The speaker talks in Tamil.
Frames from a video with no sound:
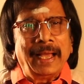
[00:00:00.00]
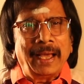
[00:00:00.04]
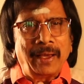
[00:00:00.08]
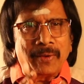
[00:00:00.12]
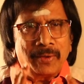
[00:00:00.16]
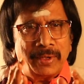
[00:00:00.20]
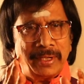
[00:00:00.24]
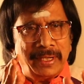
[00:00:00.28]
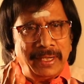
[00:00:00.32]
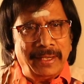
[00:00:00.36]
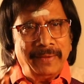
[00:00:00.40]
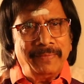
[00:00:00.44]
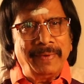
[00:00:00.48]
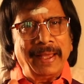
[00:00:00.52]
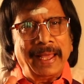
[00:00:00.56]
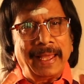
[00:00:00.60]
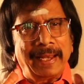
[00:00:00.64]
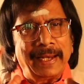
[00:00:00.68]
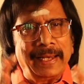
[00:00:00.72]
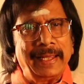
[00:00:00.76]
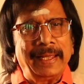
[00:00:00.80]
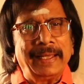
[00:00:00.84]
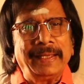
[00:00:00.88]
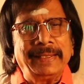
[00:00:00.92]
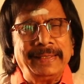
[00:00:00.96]
அவருடைய
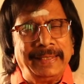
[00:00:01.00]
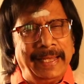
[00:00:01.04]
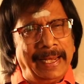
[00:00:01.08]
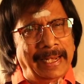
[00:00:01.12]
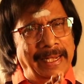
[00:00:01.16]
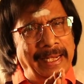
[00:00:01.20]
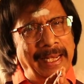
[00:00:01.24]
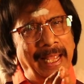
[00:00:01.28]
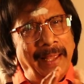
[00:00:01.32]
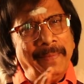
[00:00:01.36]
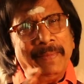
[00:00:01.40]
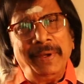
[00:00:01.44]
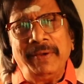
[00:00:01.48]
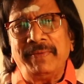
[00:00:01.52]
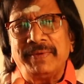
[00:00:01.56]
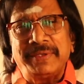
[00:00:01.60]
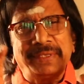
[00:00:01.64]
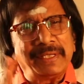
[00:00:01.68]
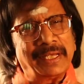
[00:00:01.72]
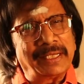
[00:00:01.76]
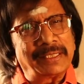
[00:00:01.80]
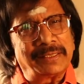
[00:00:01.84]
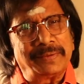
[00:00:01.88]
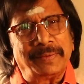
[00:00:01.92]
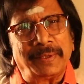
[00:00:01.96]
வேலை எல்லாமே
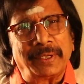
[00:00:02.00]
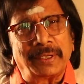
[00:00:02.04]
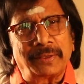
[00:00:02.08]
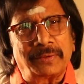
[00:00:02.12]
வித்தியாசமாக